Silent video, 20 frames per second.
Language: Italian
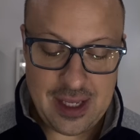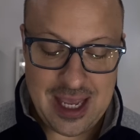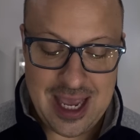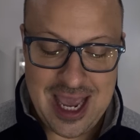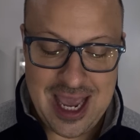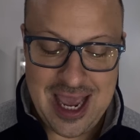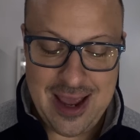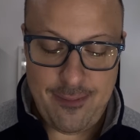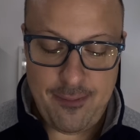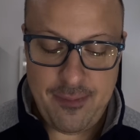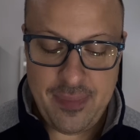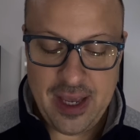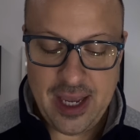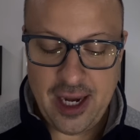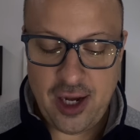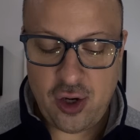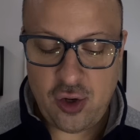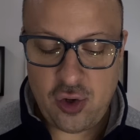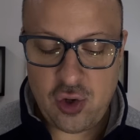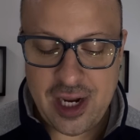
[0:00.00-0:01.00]
ebbe
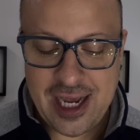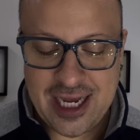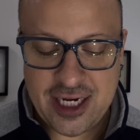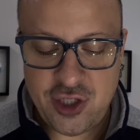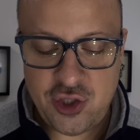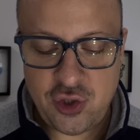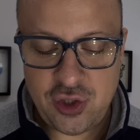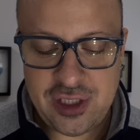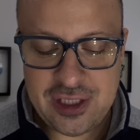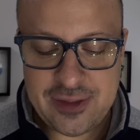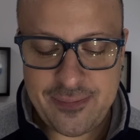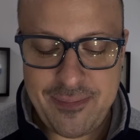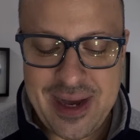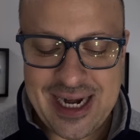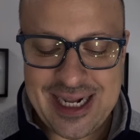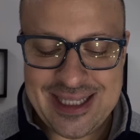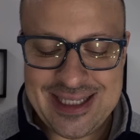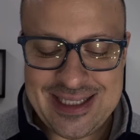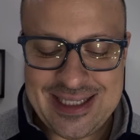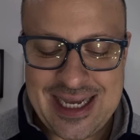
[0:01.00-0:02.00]
il coraggio di
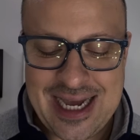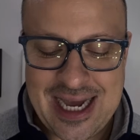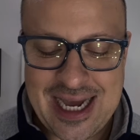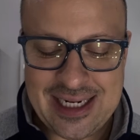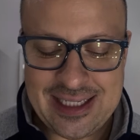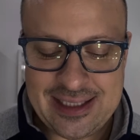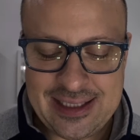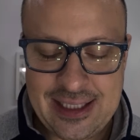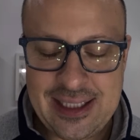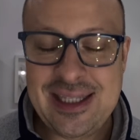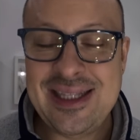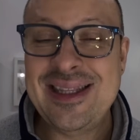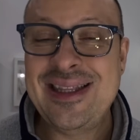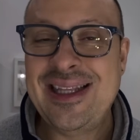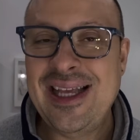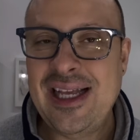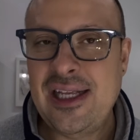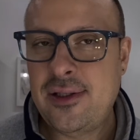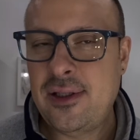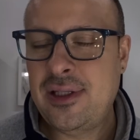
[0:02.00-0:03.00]
sbarazzarsi
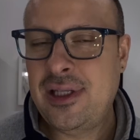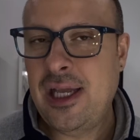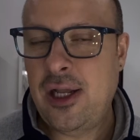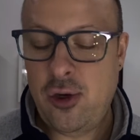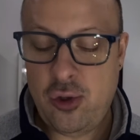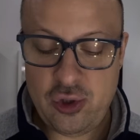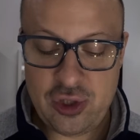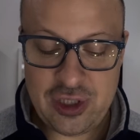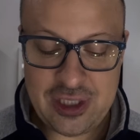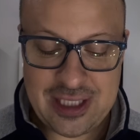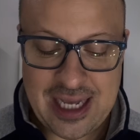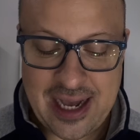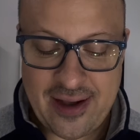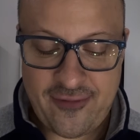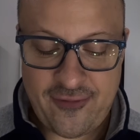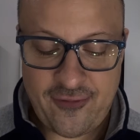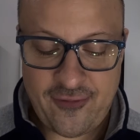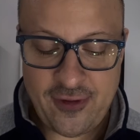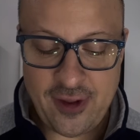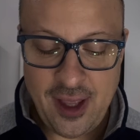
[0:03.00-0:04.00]
de dello
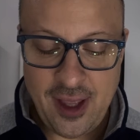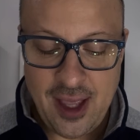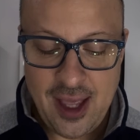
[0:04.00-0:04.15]
staff